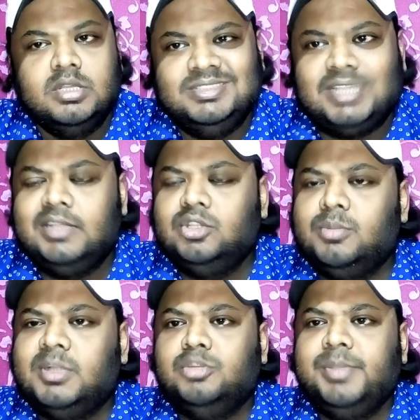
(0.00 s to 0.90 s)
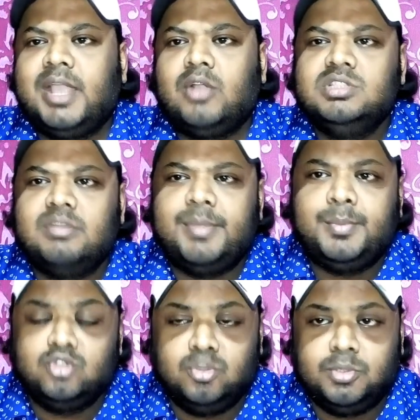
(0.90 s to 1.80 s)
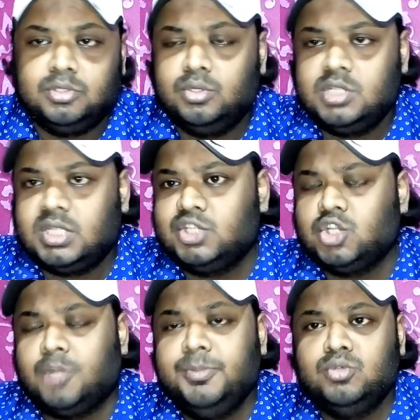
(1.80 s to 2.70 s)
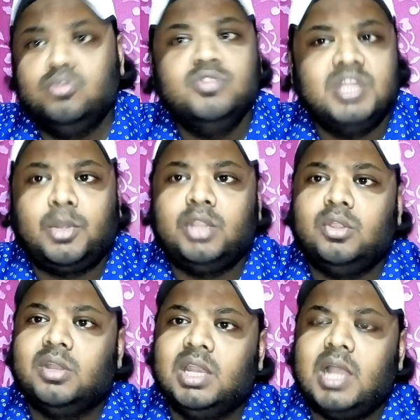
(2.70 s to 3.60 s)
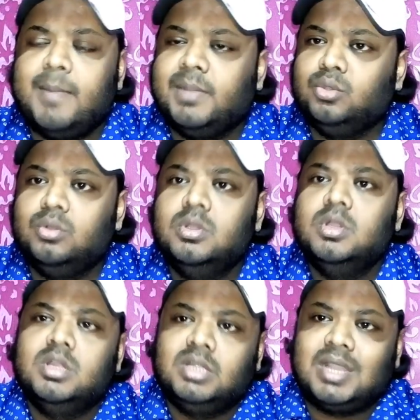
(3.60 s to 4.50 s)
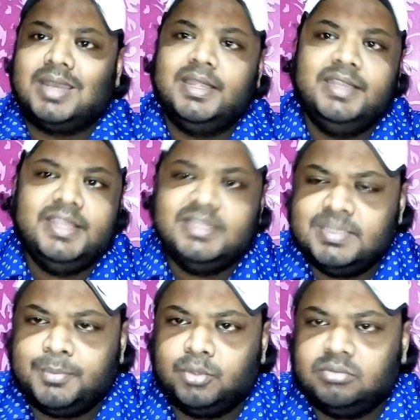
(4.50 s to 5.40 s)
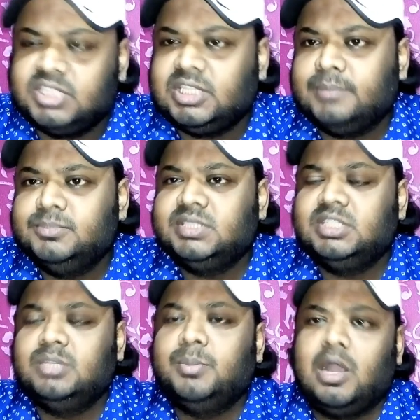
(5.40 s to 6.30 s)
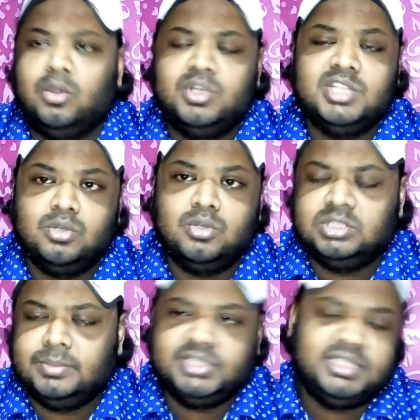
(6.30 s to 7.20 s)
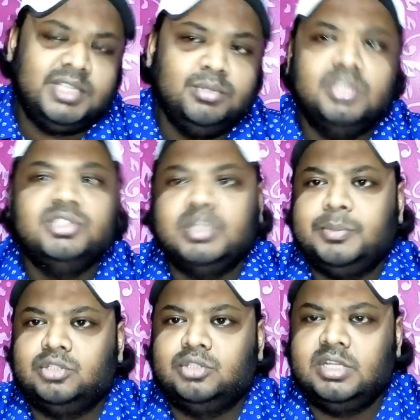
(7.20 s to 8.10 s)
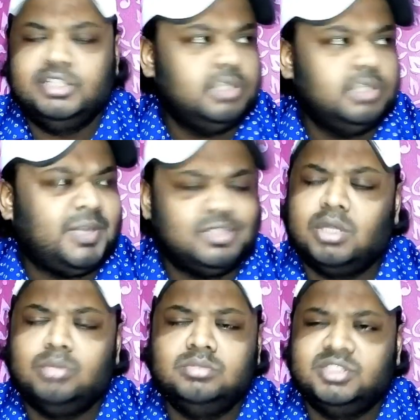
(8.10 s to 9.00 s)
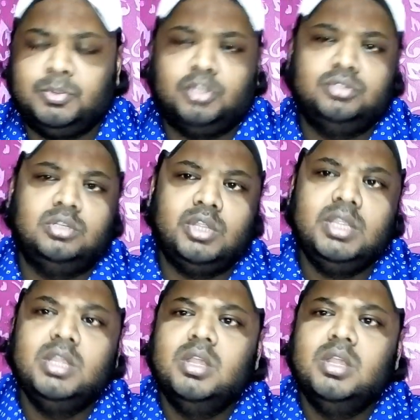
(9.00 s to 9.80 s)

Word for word: জানেন তো মাধ্যমিক এখন যেভাবে প্রশ্নপত্র হচ্ছে তাদের সব কিছু খুঁটিয়ে পড়া দরকার আমরা তো টার্গেট নিয়েছি যে প্রত্যেক সাবজেক্টে যেন ভালো রেজাল্ট করতে পারে সেই উদ্দেশ্যে পড়াশোনা নিশ্চয়ই পাশ করার উদ্দেশ্যে পড়াশোনা নয়